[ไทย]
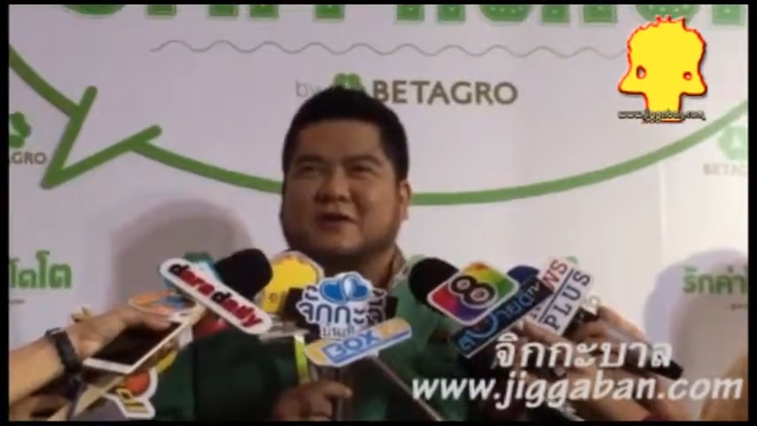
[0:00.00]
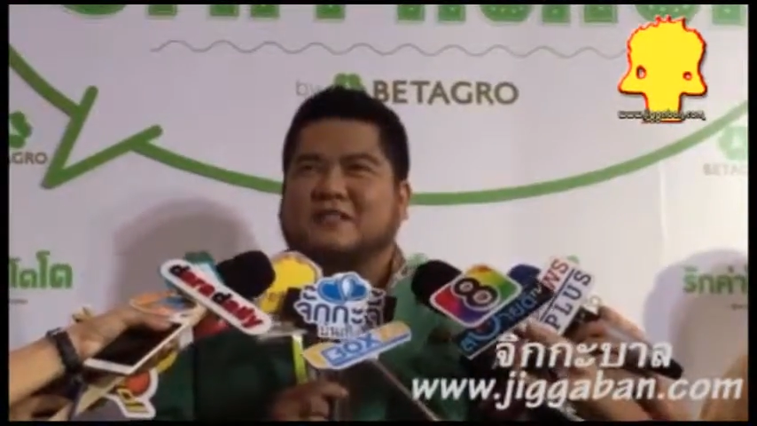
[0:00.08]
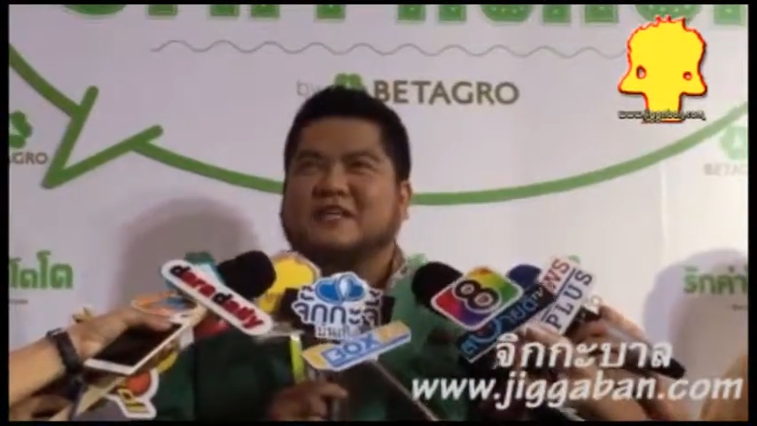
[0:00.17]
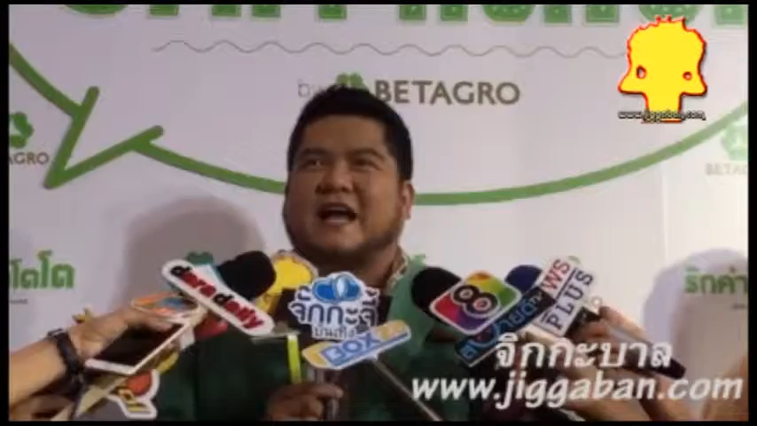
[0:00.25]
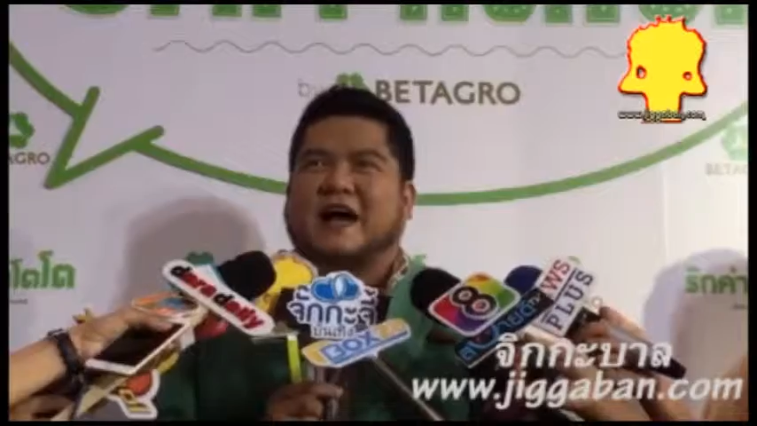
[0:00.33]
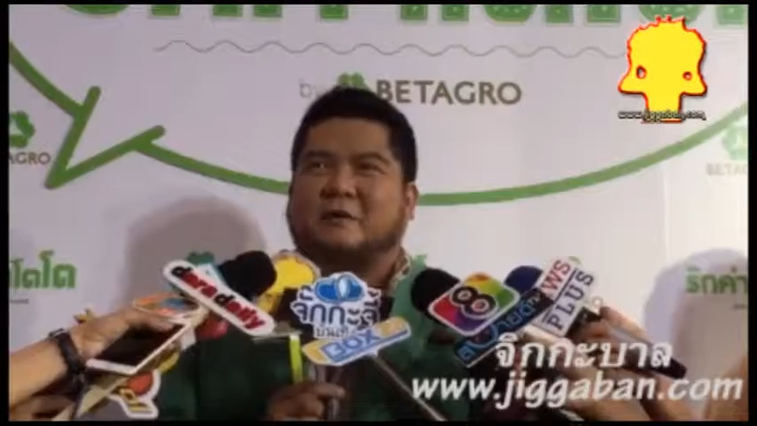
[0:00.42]
ฉั
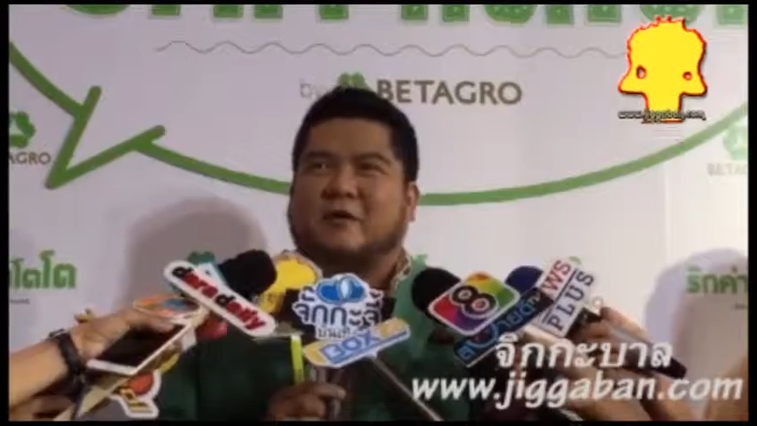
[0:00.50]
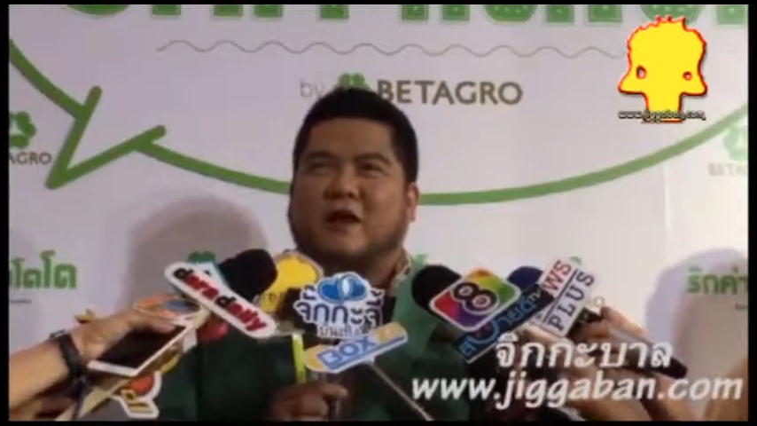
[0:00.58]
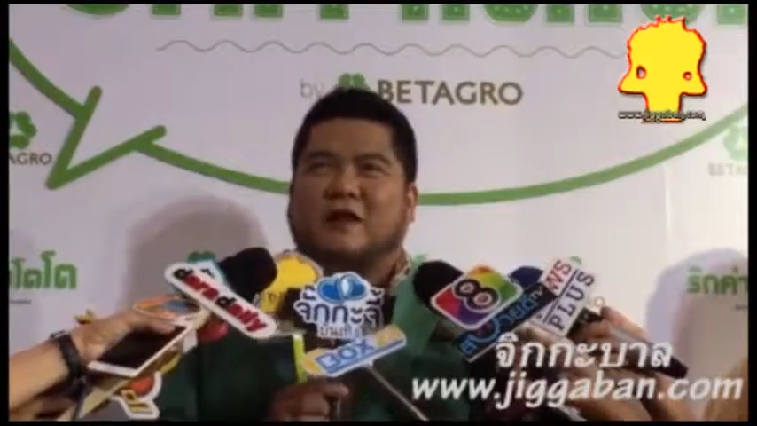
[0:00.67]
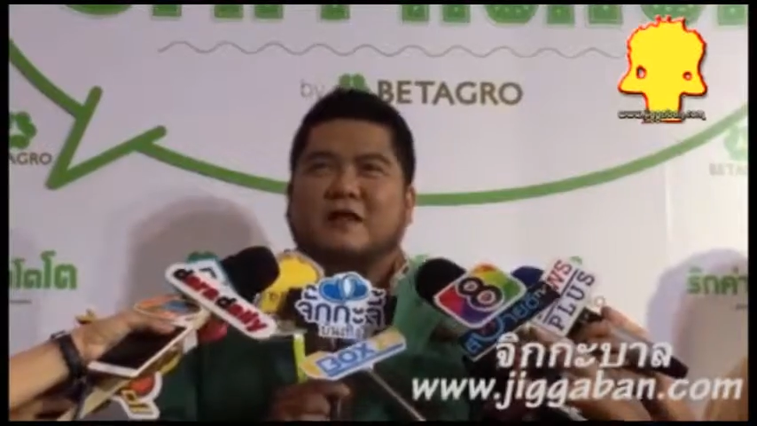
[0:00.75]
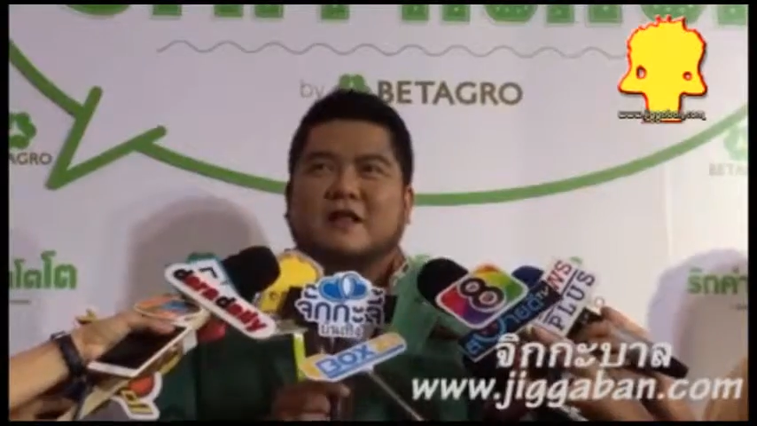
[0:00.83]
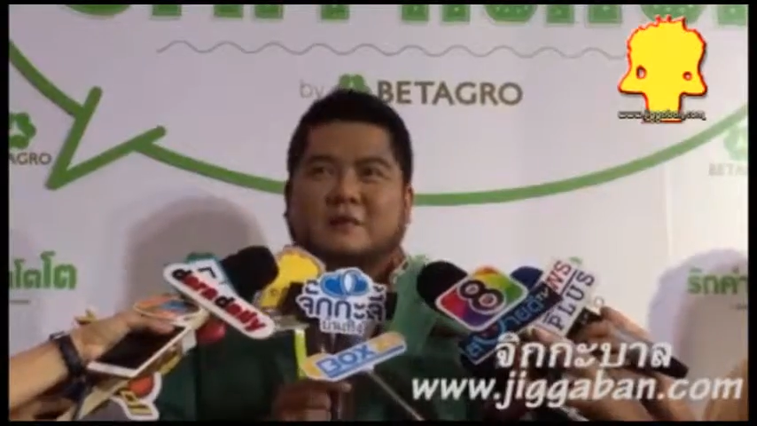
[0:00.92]
นจะเอา เพราะ
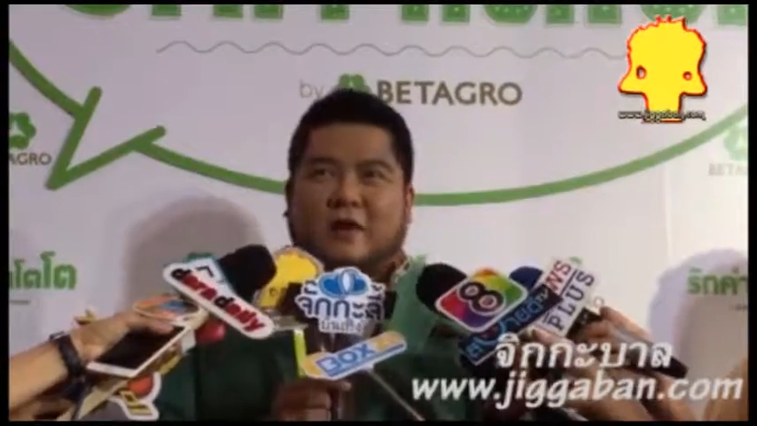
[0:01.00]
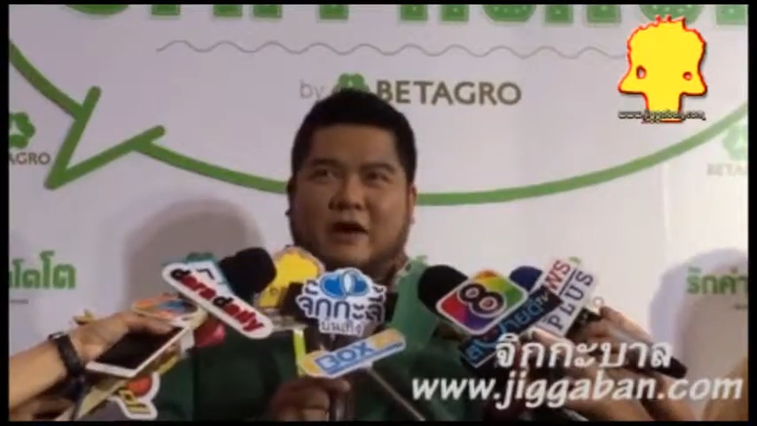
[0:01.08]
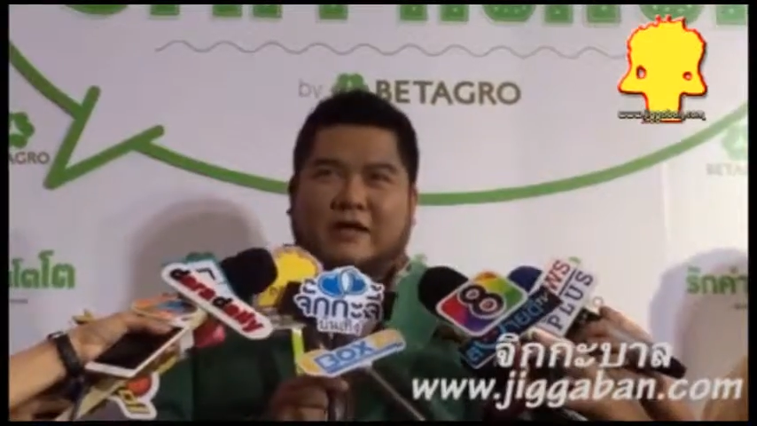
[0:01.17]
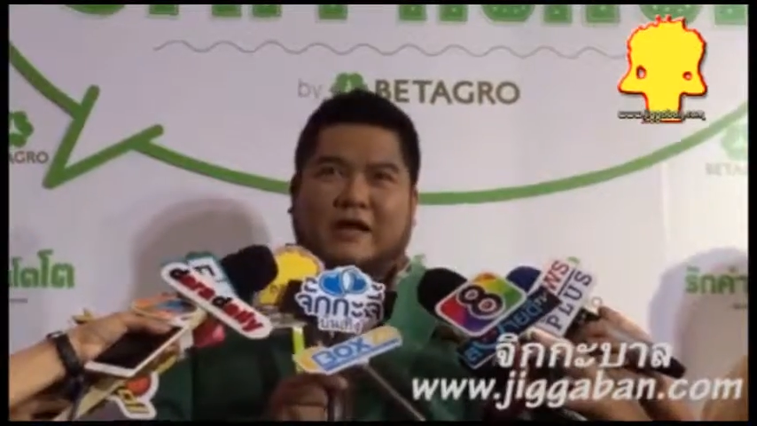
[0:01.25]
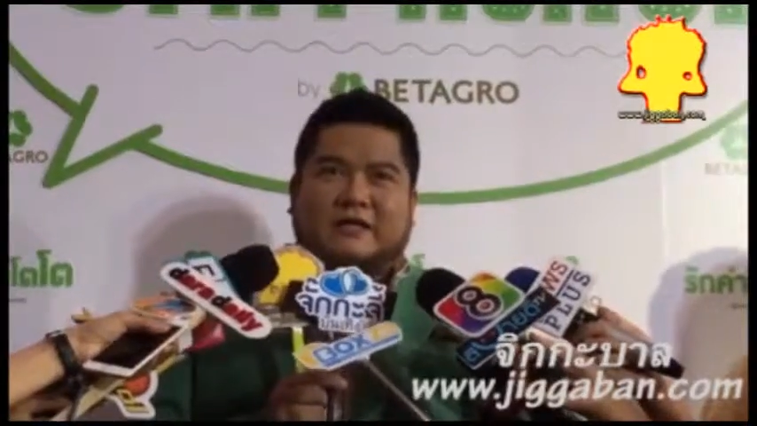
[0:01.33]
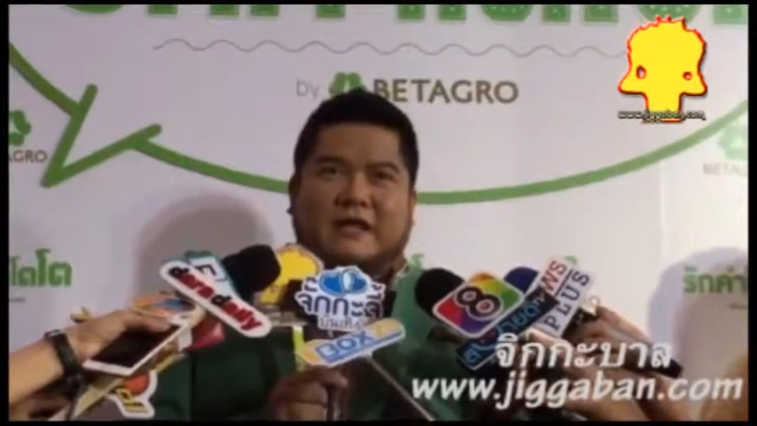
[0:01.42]
ว่าเพราะว่า